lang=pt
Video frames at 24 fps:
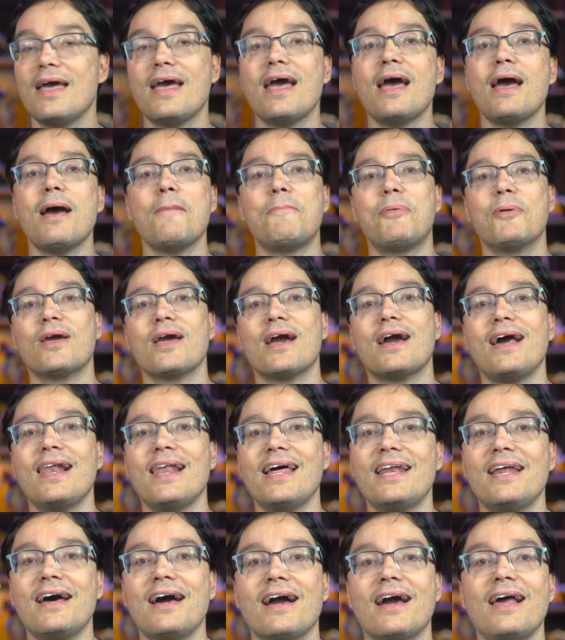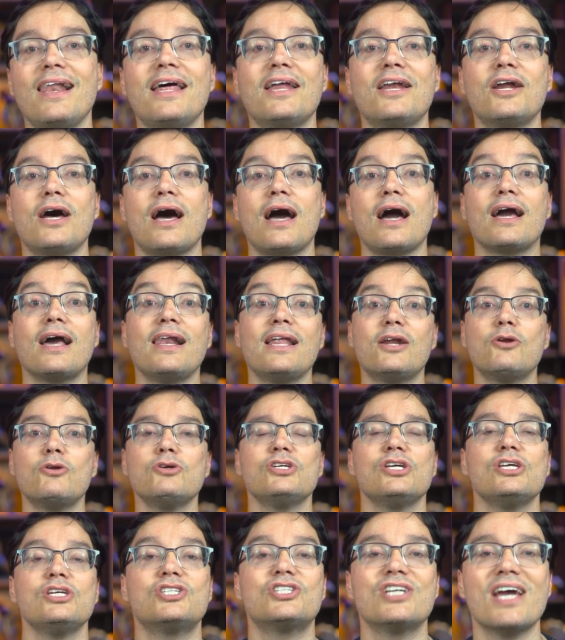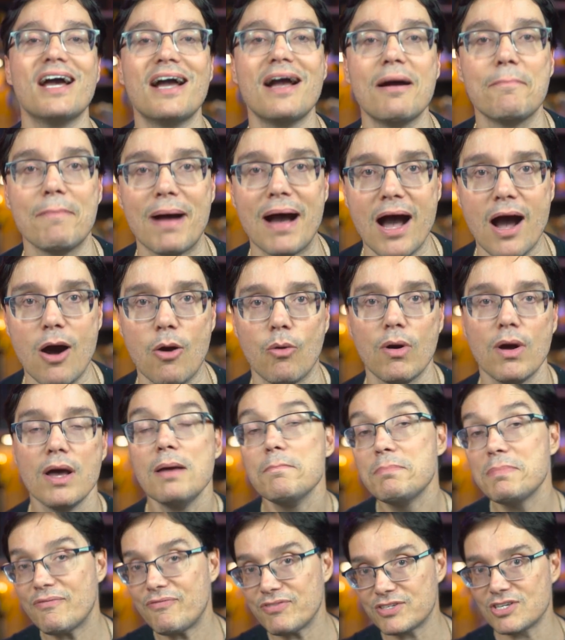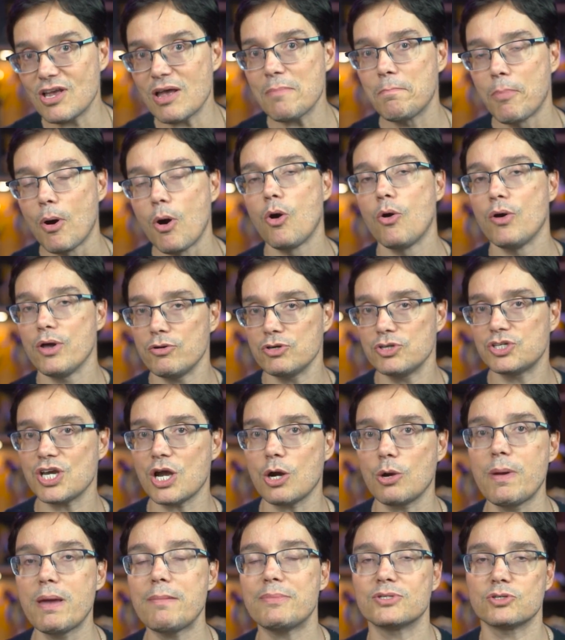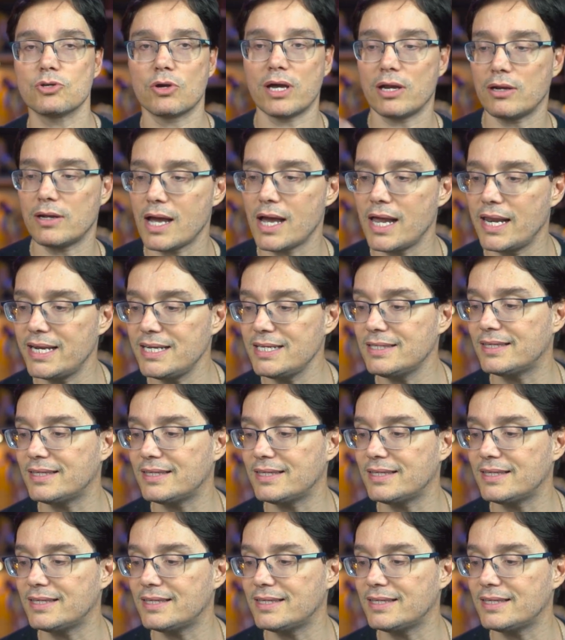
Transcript: é, mais porque didático. A, galera, a, galera, a galera enxerga mal. Minha visão é boa, eu enxergo bem, mas eu quero que a galera